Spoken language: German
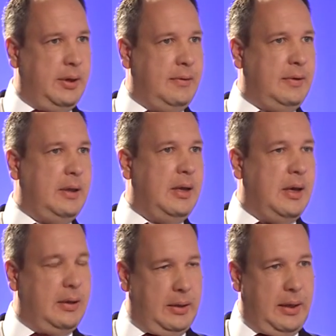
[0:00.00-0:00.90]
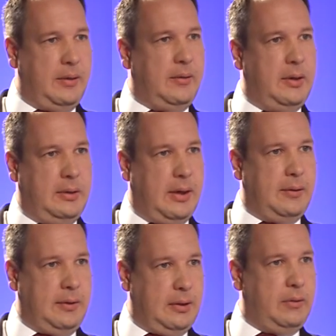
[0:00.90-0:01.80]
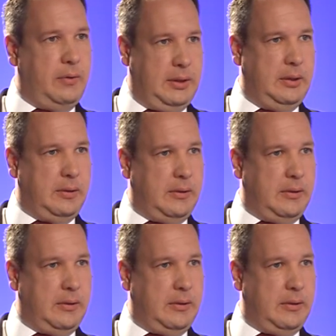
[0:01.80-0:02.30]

als sie derzeit tatsächlich verdient.